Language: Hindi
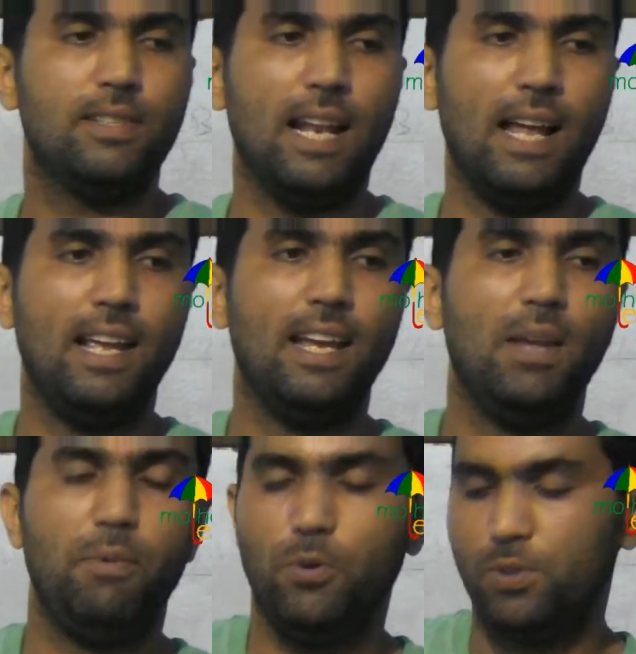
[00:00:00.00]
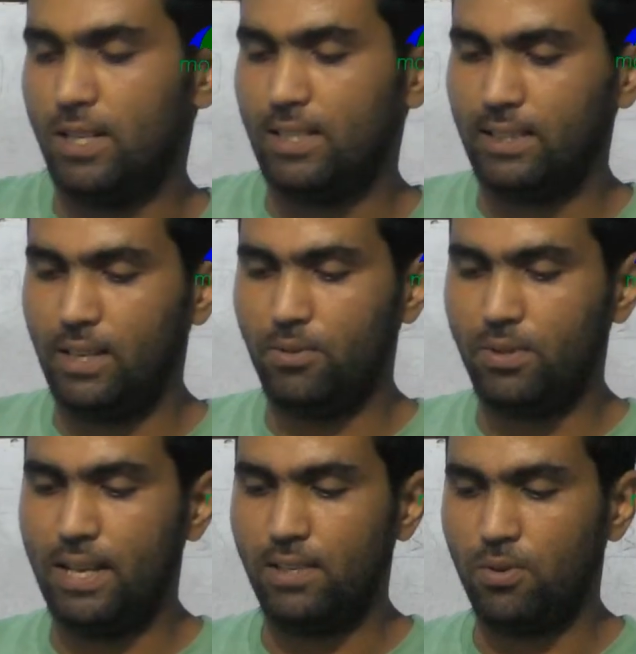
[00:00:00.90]
जलाने के लिए भी यूज कर सकते हैं
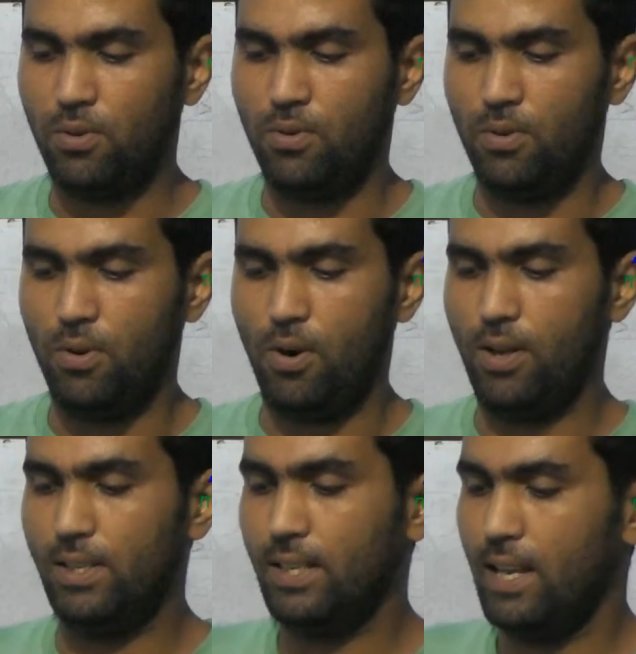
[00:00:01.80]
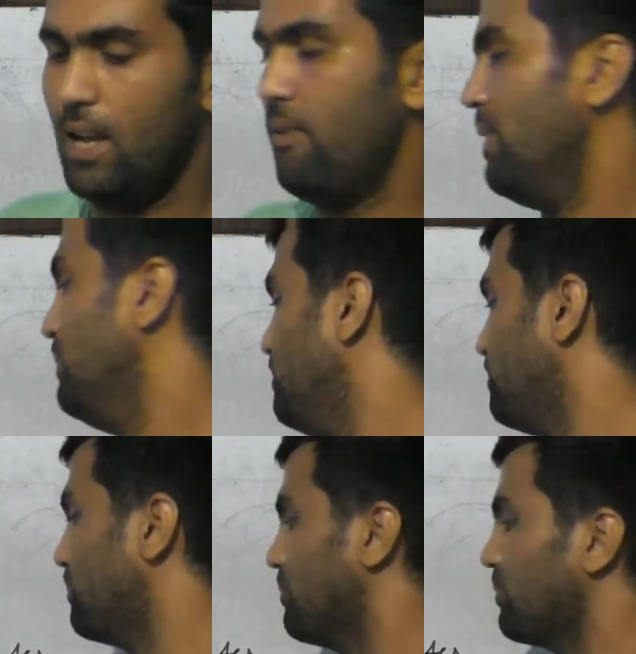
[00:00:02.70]
उस गैस को और इसके अलावा
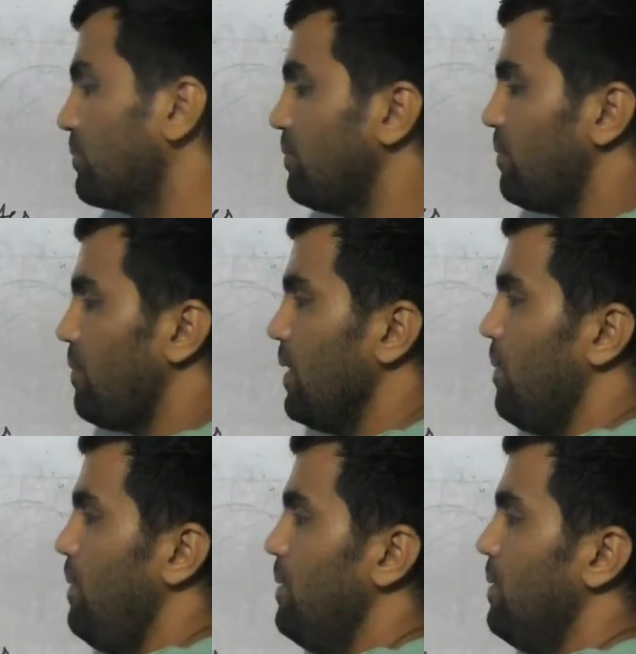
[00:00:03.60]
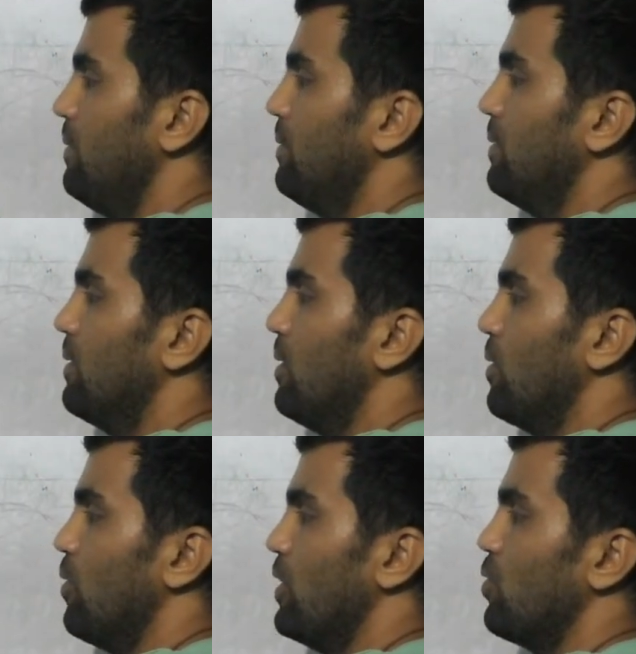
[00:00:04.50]
हम
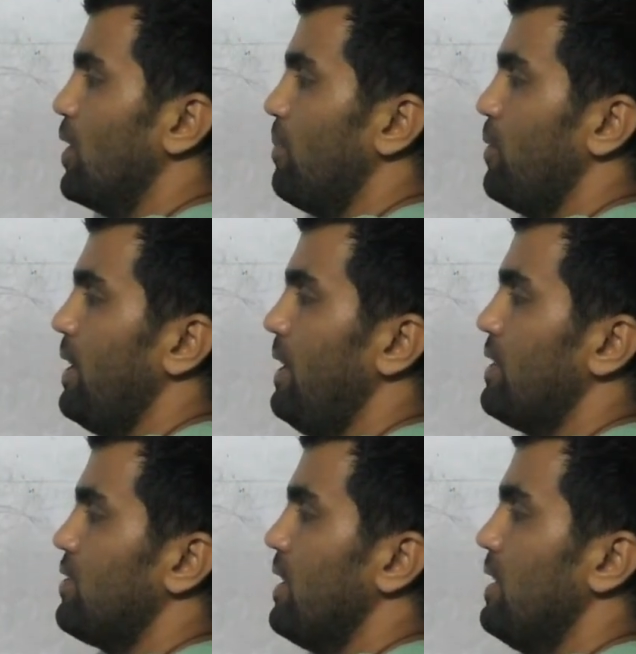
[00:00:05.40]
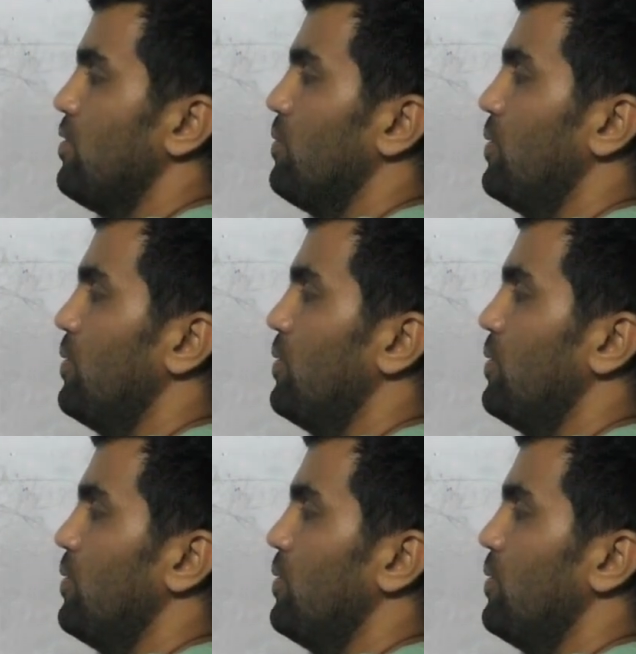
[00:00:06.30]
कोई छोटे मोटे इंडस्ट्रियल जो